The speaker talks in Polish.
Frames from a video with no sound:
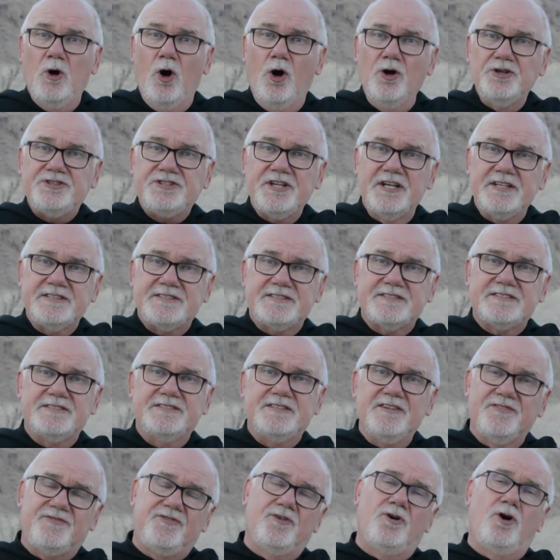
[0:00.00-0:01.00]
ojciec
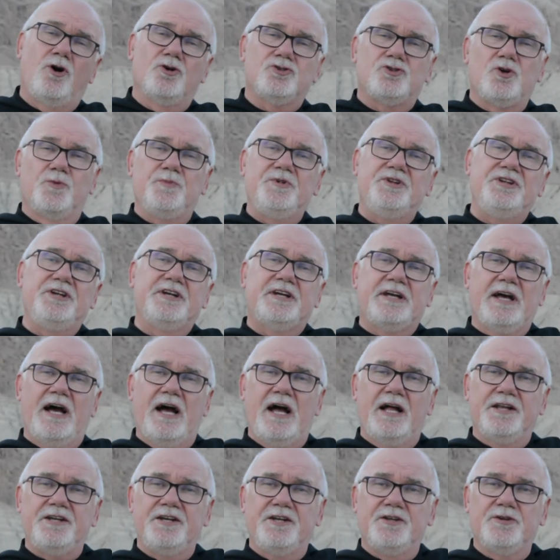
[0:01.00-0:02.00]
Devo,
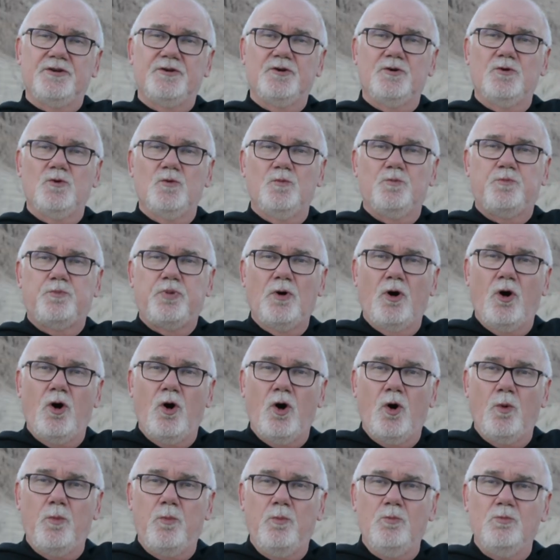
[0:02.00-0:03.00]
dominikanin,
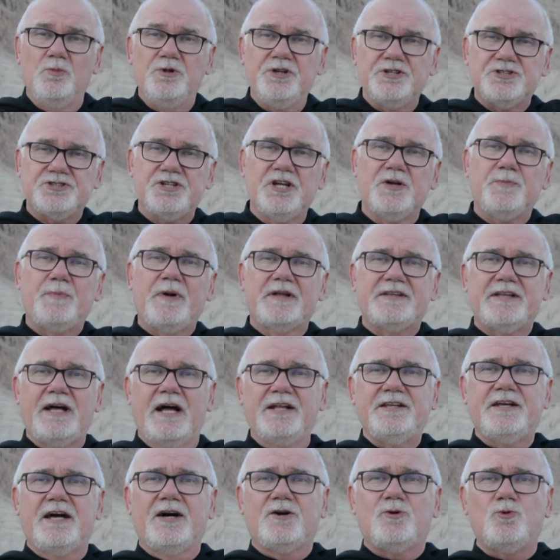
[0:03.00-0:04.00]
po licznych
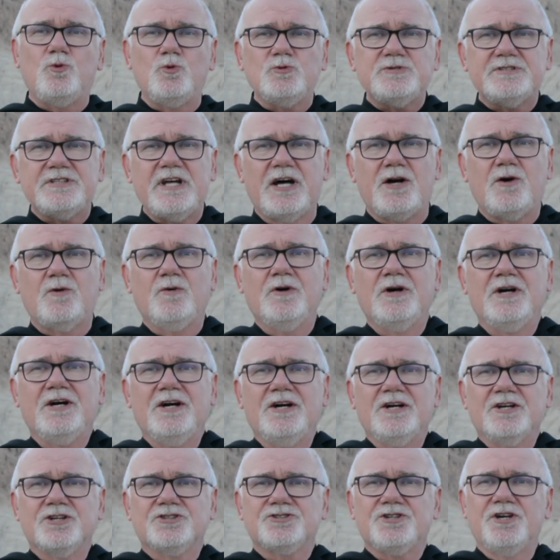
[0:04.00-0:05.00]
badaniach uznał,
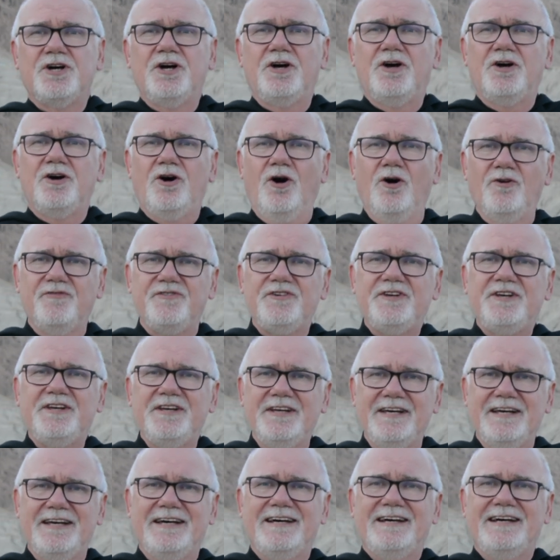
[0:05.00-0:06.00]
że
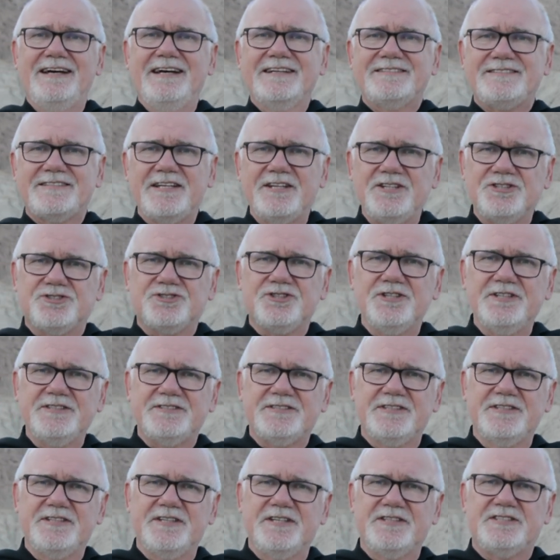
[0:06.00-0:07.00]
owi
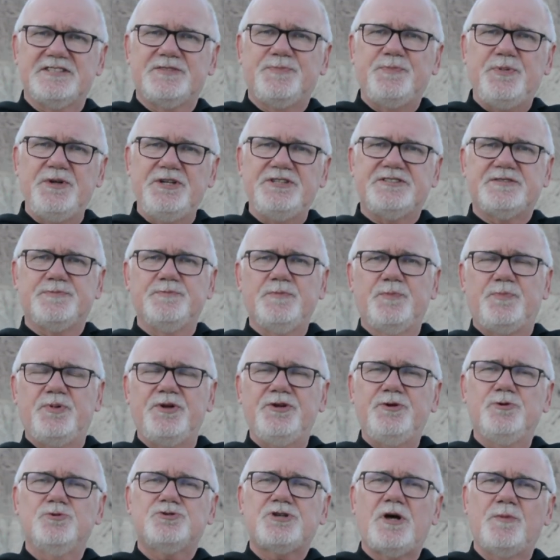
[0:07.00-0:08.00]
Eseńczycy z pism
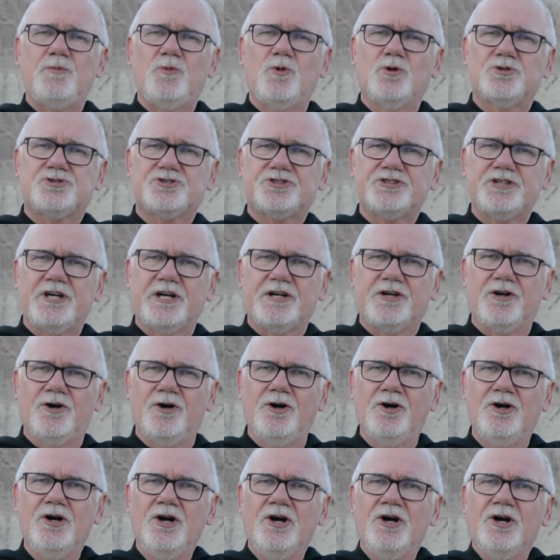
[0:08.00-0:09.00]
Pliniusza
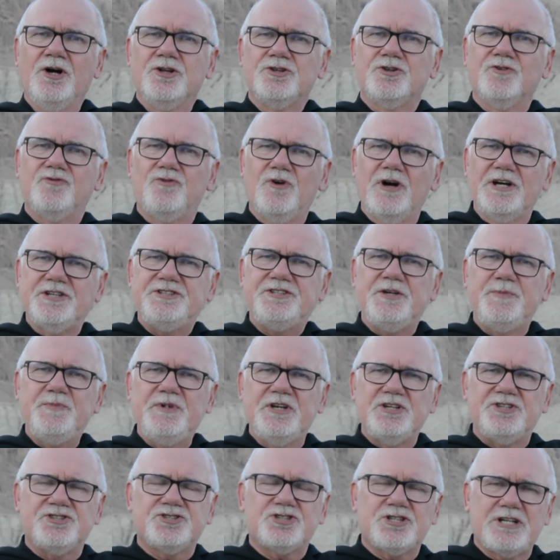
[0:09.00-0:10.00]
Młodszego to właśnie
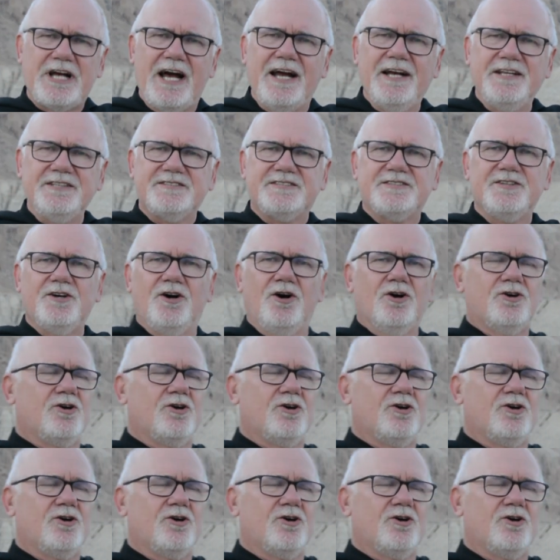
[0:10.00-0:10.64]
mieszkańcy